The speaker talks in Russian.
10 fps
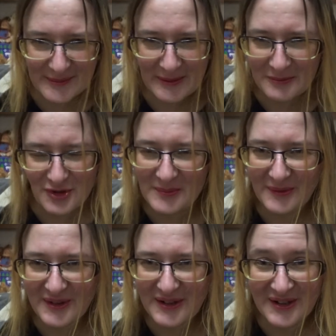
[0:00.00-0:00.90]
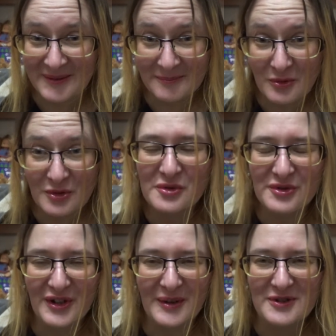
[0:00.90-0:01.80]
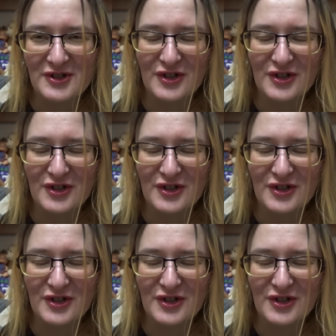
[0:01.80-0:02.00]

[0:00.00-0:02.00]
потому что у меня в таких конкурсах обычно